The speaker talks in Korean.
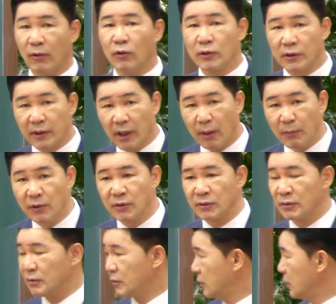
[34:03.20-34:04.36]
하고
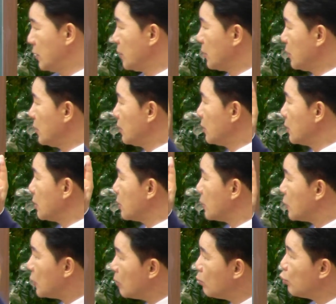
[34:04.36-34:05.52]
들어가면
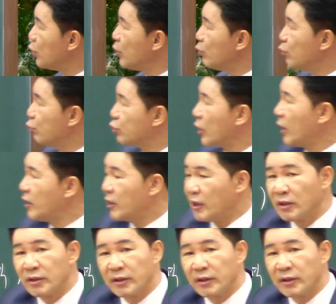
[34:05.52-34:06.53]
건물이 우상이 되는